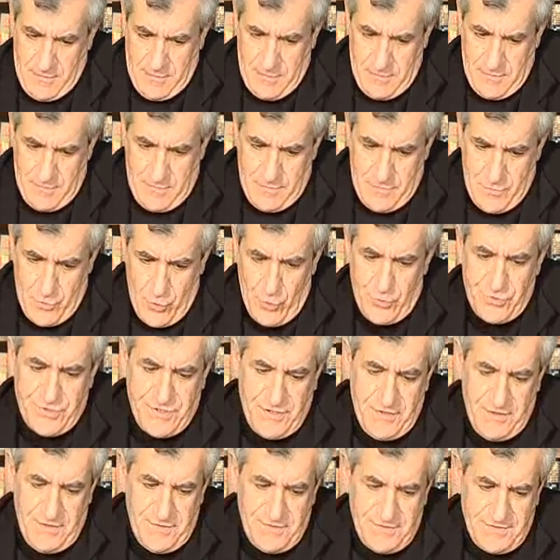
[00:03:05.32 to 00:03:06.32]
euh, le
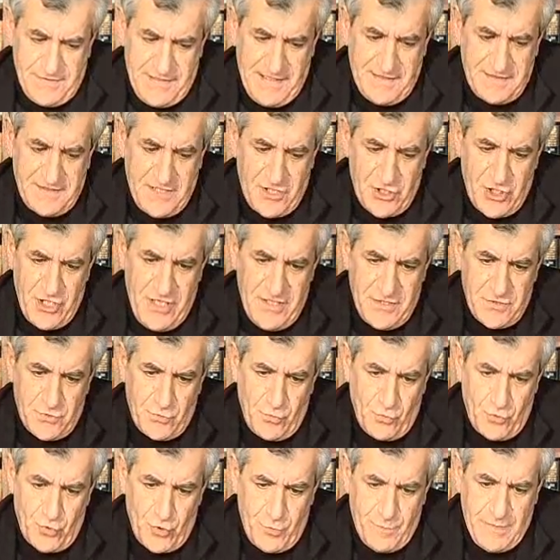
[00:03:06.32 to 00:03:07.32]
sens, la
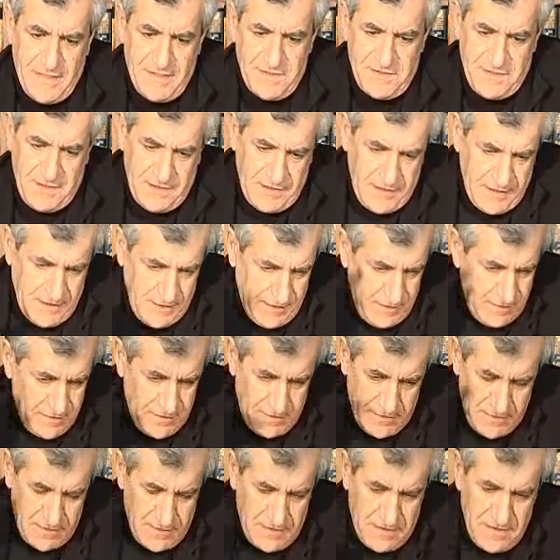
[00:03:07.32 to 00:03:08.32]
sagesse, dont je
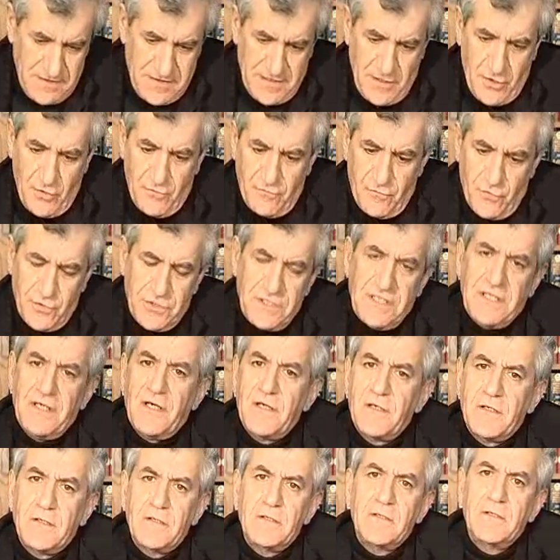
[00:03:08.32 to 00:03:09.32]
partirai, quitte à
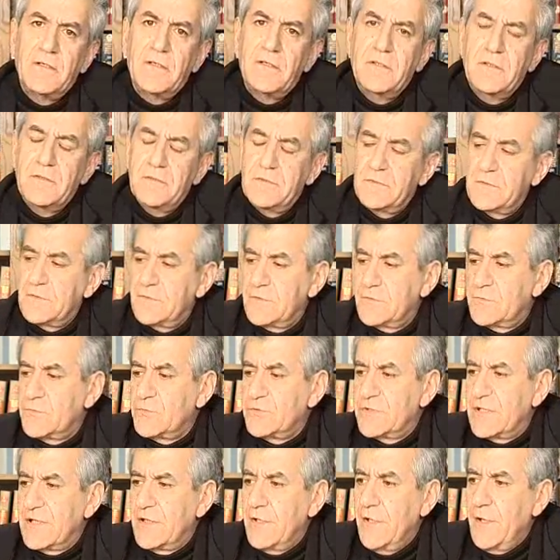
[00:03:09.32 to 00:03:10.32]
revenir euh,
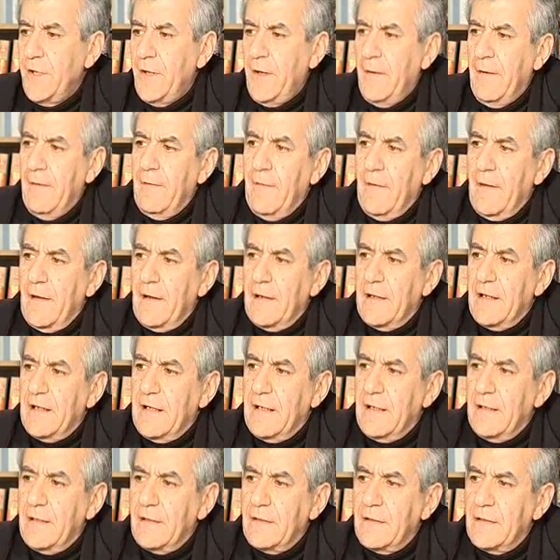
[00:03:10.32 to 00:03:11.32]
tout à l'heure
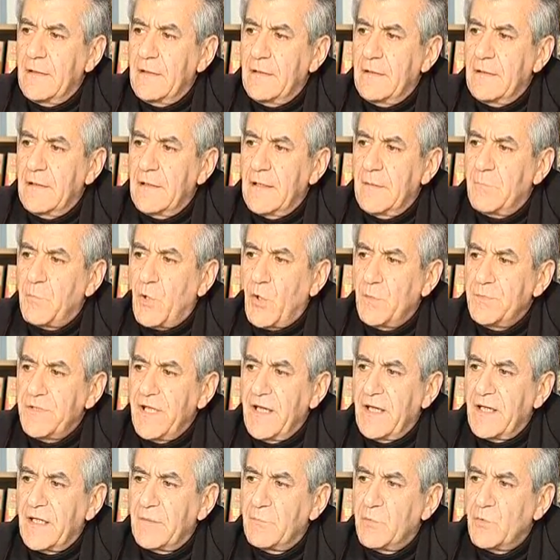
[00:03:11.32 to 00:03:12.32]
à, à, la
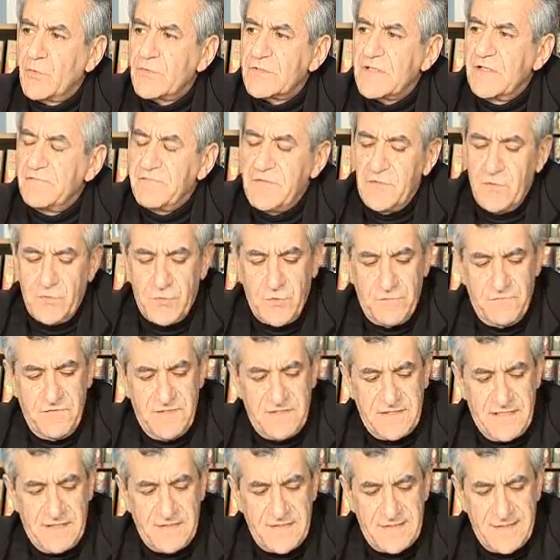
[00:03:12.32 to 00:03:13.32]
première réponse, la
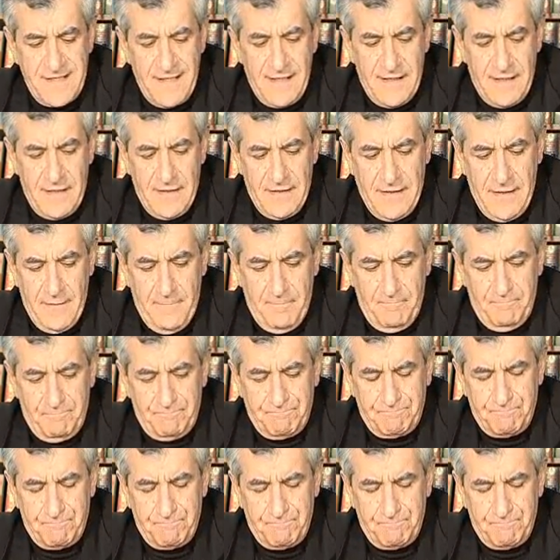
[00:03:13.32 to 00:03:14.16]
philosophie, ça ne sert à rien.